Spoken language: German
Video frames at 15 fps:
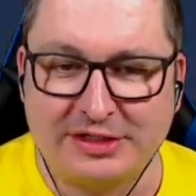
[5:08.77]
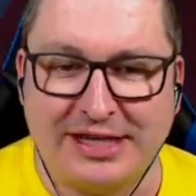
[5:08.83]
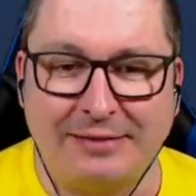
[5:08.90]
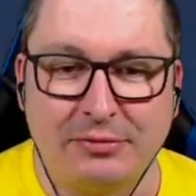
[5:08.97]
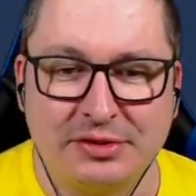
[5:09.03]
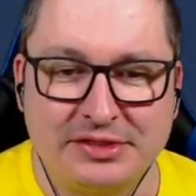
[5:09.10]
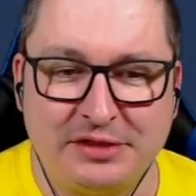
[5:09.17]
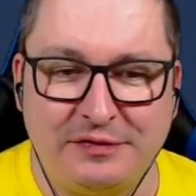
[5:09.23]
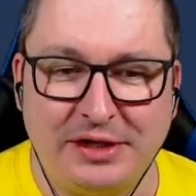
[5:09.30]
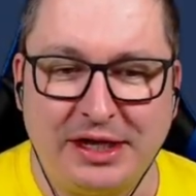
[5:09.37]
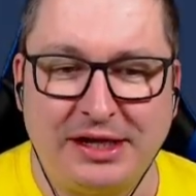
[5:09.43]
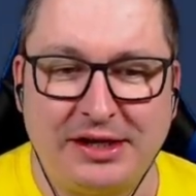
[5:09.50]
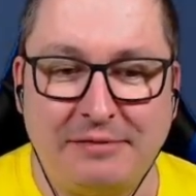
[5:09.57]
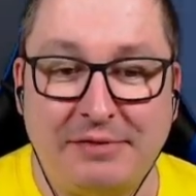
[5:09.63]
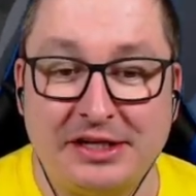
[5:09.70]
und dann muss ich
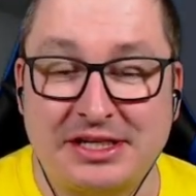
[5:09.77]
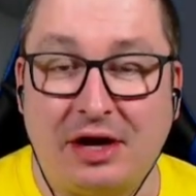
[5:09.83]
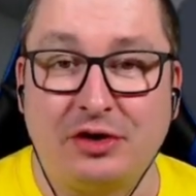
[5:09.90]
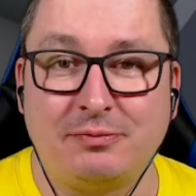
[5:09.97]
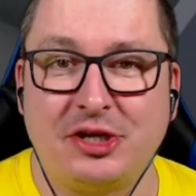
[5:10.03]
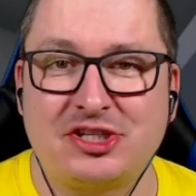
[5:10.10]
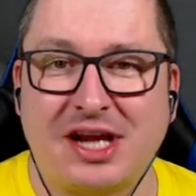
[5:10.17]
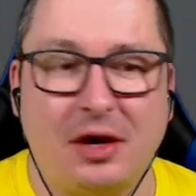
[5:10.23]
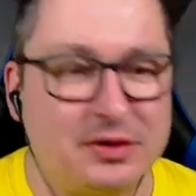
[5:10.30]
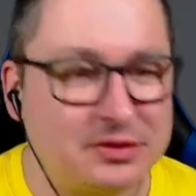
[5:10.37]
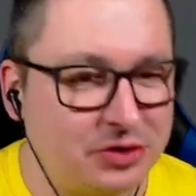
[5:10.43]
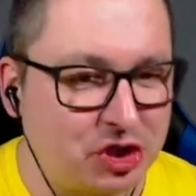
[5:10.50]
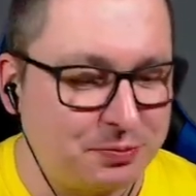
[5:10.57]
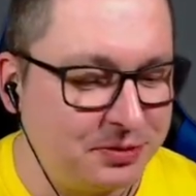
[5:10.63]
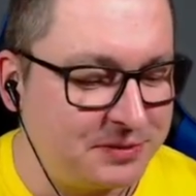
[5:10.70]
wieder, dann werde ich automatisch
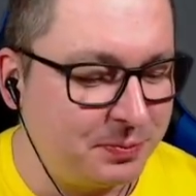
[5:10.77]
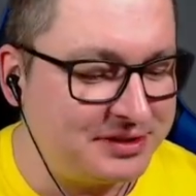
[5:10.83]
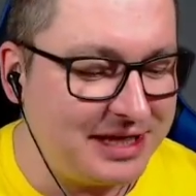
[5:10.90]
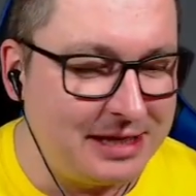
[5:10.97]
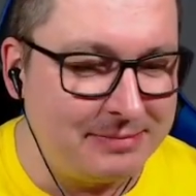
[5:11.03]
rausgeschmissen. Muss